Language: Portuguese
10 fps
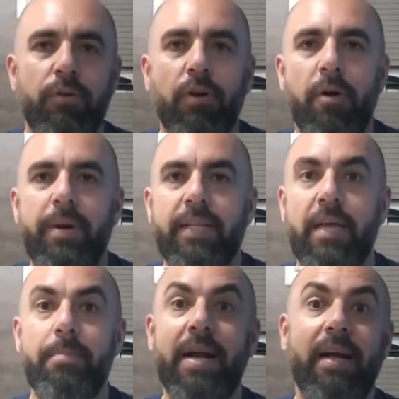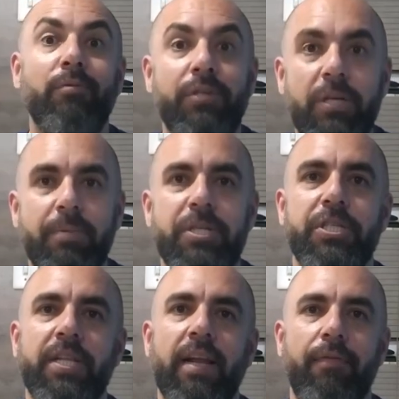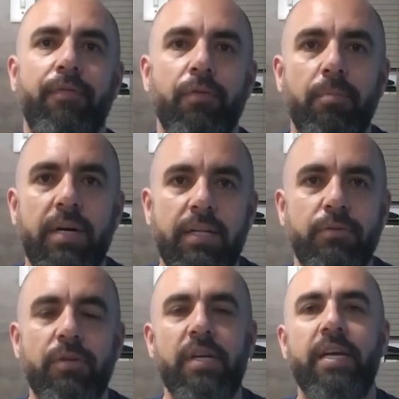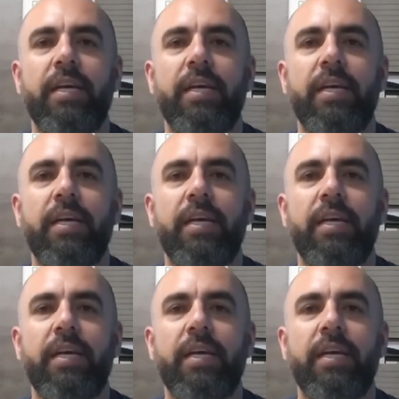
trocar uma ideia e marcar um dia para a gente estar tá lá filmando